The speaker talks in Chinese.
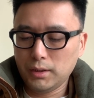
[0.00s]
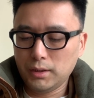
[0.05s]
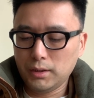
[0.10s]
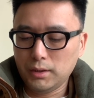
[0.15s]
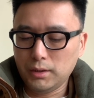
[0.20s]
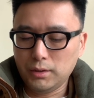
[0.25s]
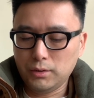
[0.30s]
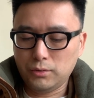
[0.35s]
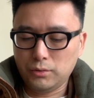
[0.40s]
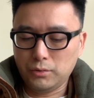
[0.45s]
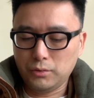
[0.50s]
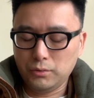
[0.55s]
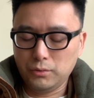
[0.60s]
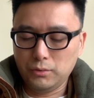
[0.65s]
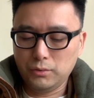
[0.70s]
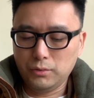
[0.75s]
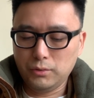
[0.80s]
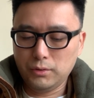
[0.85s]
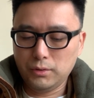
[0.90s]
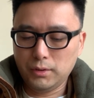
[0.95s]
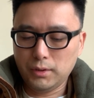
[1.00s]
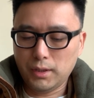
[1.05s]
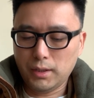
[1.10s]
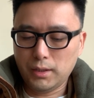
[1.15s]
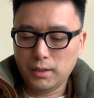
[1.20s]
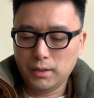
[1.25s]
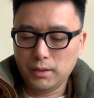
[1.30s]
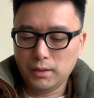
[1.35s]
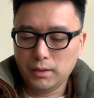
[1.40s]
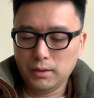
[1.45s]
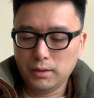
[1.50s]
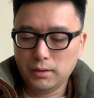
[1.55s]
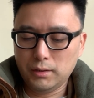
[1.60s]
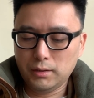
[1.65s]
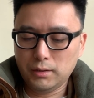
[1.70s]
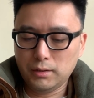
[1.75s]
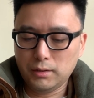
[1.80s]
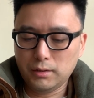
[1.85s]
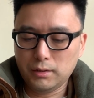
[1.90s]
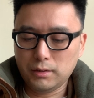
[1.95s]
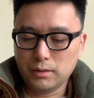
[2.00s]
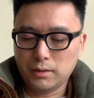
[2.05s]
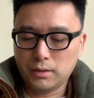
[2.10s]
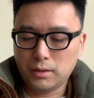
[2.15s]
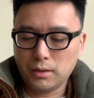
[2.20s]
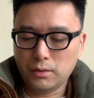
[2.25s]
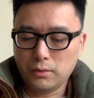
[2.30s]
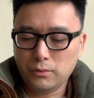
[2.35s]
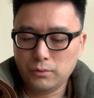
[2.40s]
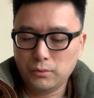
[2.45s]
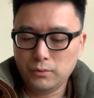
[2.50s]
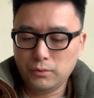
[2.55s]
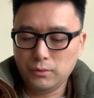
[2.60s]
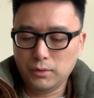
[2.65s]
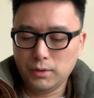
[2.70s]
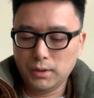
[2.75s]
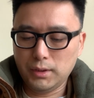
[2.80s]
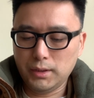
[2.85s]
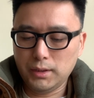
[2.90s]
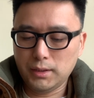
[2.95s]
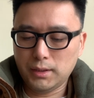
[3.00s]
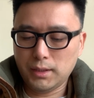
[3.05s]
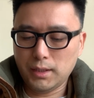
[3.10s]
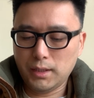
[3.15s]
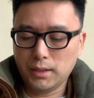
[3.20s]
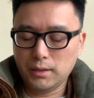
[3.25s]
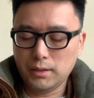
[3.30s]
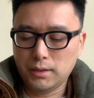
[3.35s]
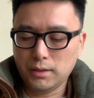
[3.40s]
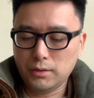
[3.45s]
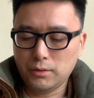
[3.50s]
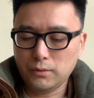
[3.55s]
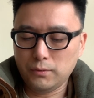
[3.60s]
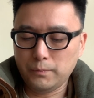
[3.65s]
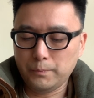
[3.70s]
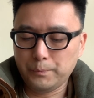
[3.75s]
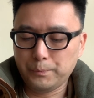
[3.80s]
义渠乃遭遇离散之众。